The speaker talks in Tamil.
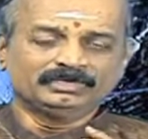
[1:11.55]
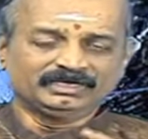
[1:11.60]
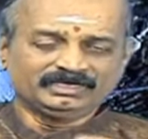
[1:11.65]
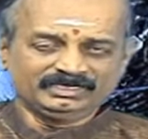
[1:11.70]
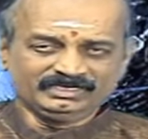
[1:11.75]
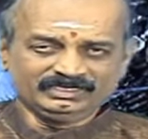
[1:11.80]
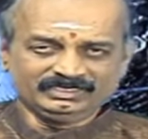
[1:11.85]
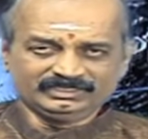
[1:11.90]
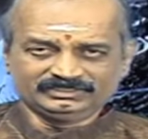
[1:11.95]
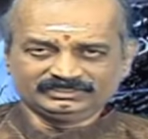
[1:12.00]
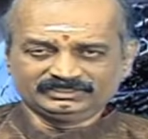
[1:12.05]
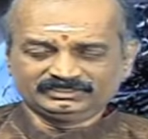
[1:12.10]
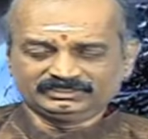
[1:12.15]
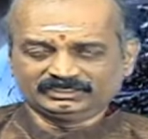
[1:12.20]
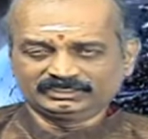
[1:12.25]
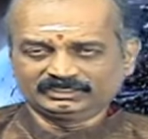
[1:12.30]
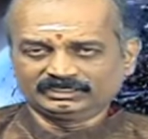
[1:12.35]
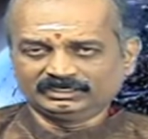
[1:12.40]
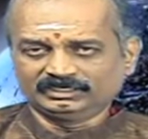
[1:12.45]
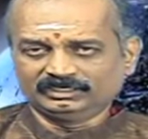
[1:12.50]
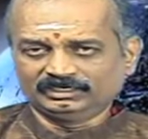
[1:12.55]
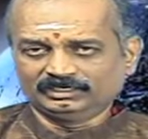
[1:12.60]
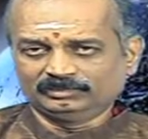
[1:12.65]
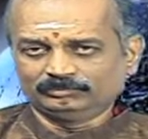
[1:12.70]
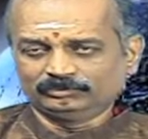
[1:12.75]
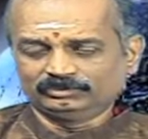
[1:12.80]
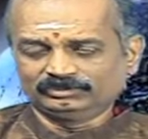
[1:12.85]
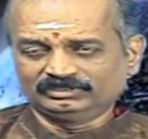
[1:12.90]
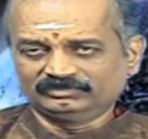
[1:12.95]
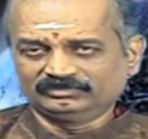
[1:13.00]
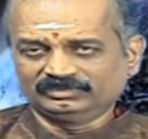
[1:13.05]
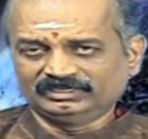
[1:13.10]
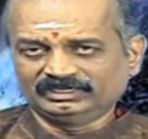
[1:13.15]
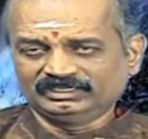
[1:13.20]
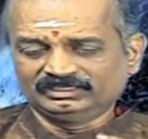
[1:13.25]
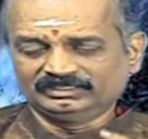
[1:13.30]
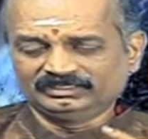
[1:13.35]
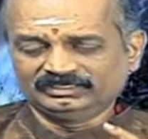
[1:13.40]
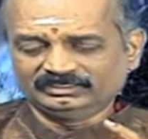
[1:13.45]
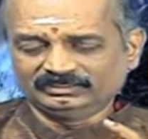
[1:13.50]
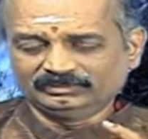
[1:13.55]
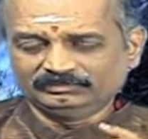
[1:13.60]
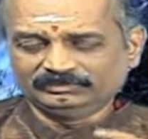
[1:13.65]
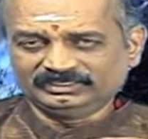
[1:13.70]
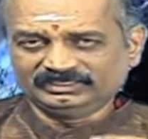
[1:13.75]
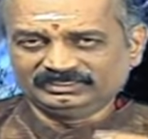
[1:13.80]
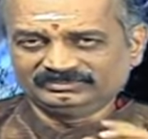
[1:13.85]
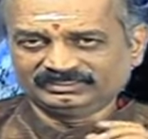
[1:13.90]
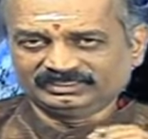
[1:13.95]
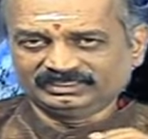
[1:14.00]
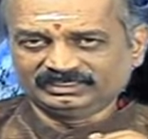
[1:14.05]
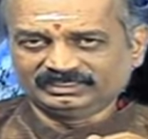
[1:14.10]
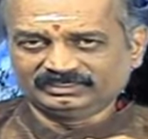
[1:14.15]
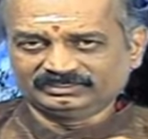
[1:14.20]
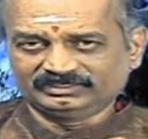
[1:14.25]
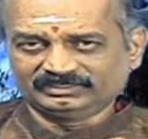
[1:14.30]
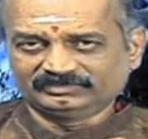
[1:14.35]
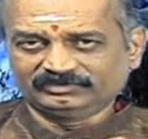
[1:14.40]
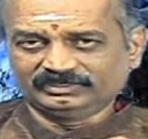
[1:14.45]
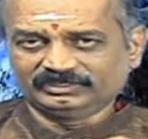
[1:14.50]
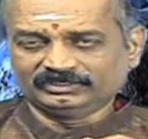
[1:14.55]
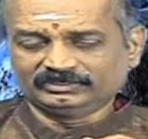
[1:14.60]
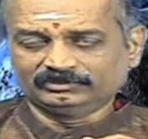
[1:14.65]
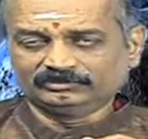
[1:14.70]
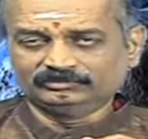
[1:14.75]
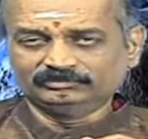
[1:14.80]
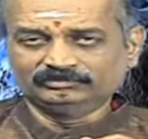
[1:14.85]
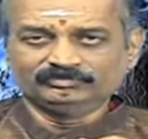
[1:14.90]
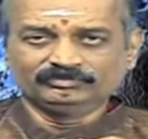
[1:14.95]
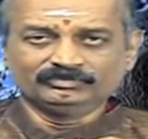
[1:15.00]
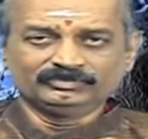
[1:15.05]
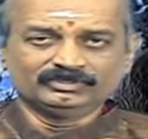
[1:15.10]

பரணி நட்சத்திரக்காரர்களை பொறுத்தவரையில் திட்டமிட்டு செயலாற்ற வேண்டும்